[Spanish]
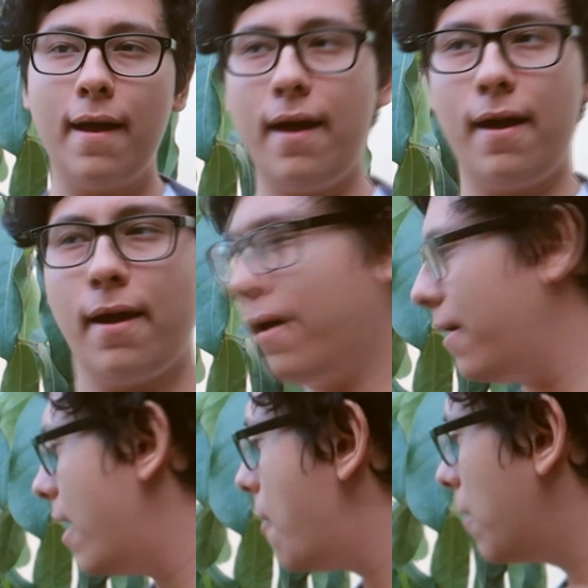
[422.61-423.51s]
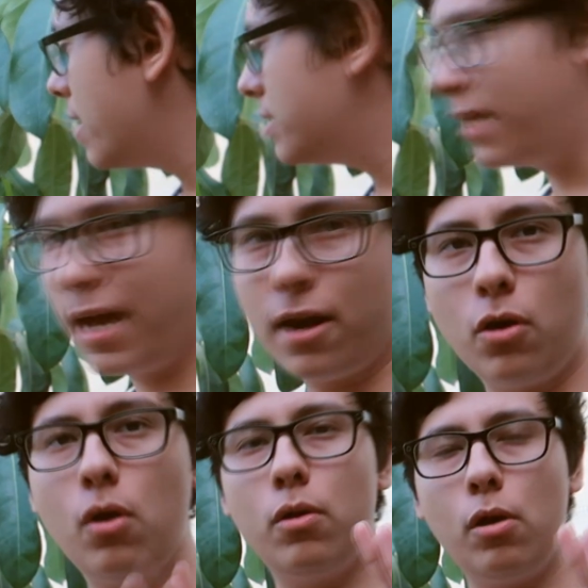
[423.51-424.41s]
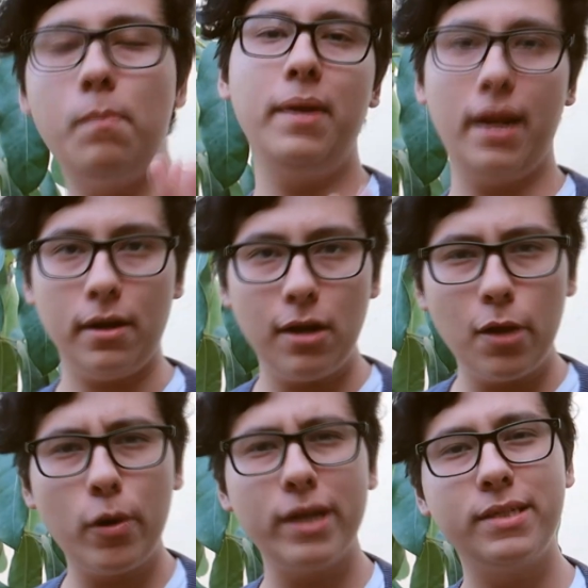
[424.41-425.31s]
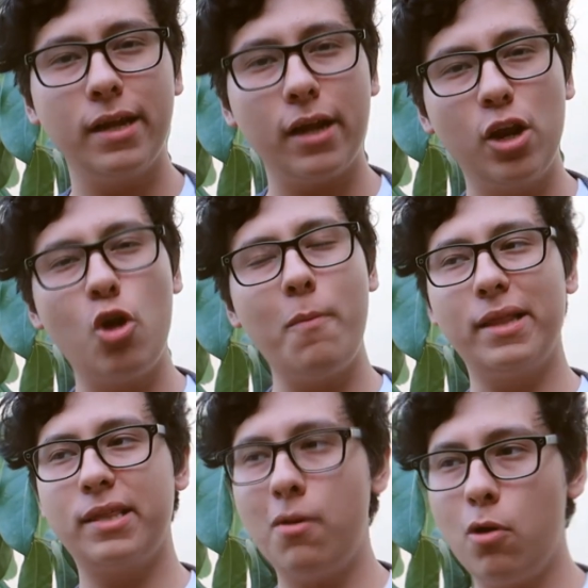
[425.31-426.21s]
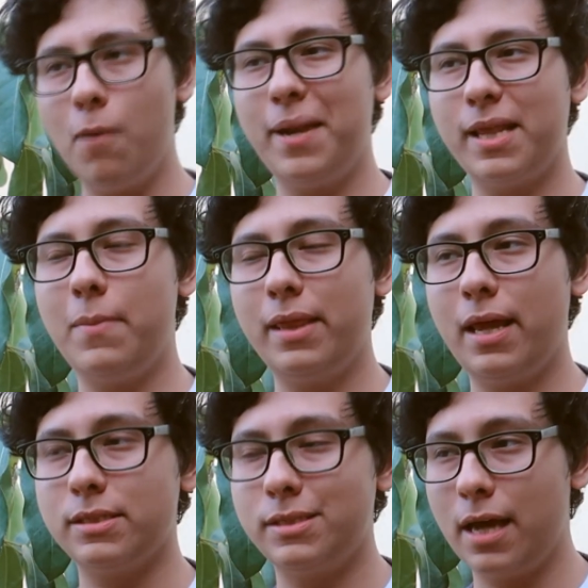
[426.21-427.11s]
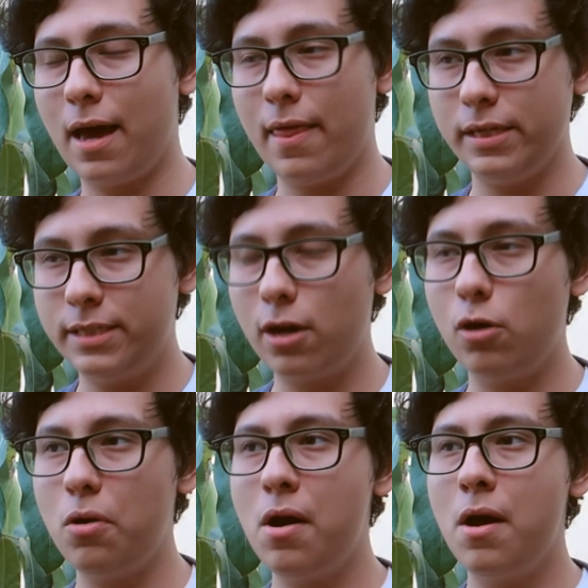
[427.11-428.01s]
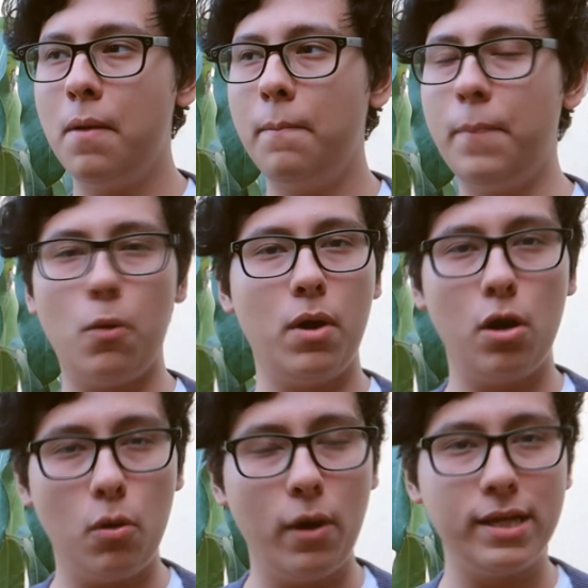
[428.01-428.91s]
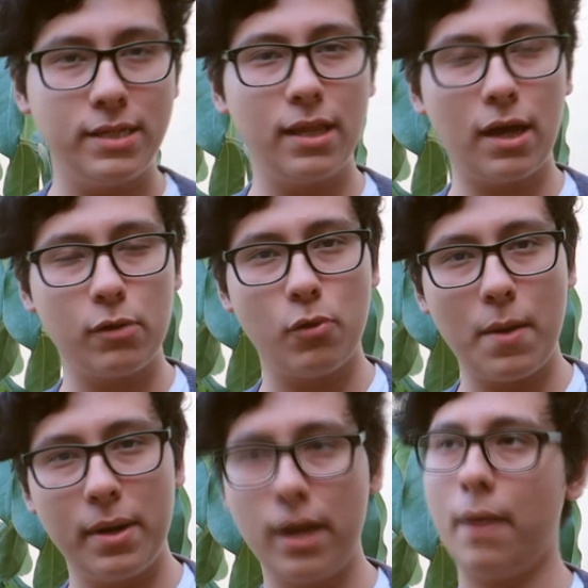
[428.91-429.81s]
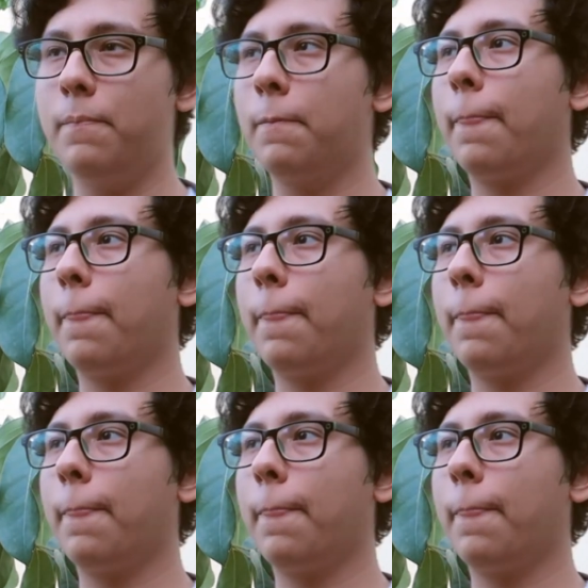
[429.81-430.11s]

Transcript: eh, la verdad es que, miren, les voy a decir y no me atrevo completamente a, decirlo, pero bueno, lo voy a decir de, una manera.